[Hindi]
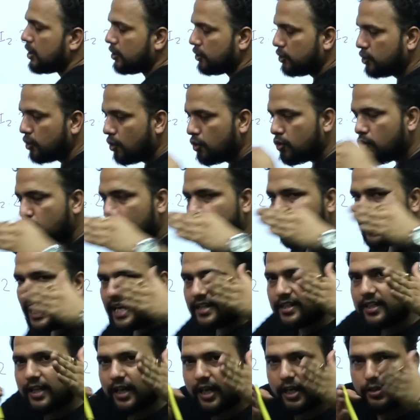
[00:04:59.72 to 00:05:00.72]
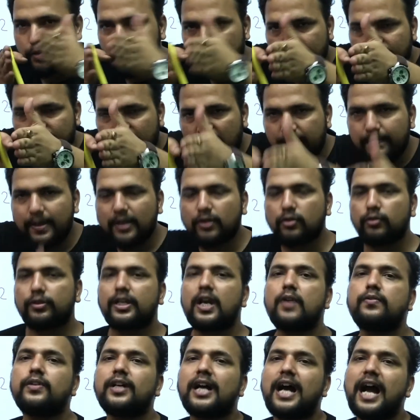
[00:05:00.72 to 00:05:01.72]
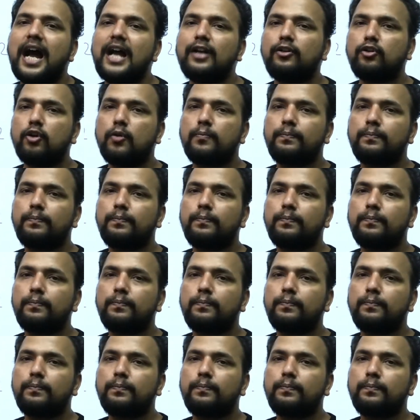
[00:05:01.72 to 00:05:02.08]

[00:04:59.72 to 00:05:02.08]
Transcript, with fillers: दोनों का डायरेक्शन अगर जो है सेम है तो क्या हो जाएगा I2